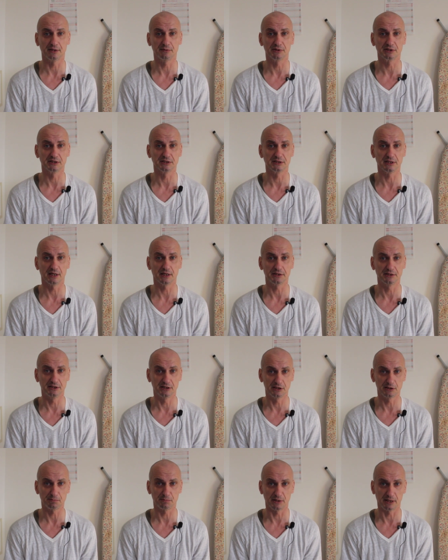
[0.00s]
habe ich gesagt, nee,
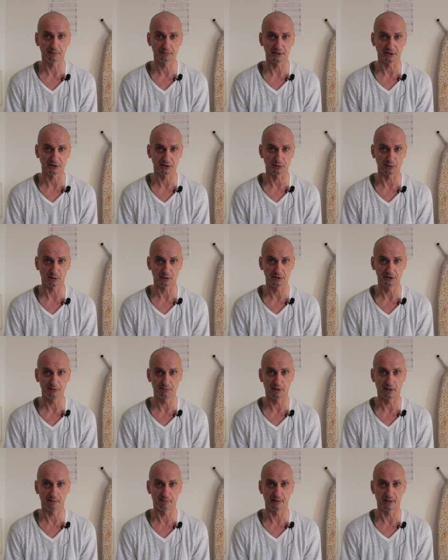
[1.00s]
ich bleibe jetzt doch
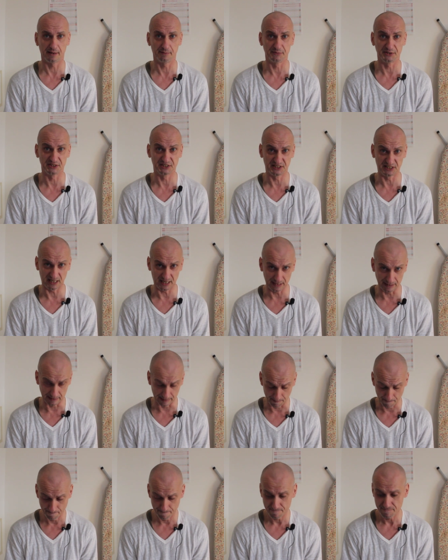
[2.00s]
lieber beim
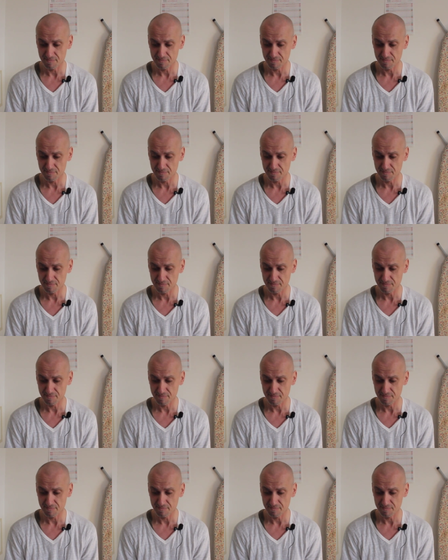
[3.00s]
Zen.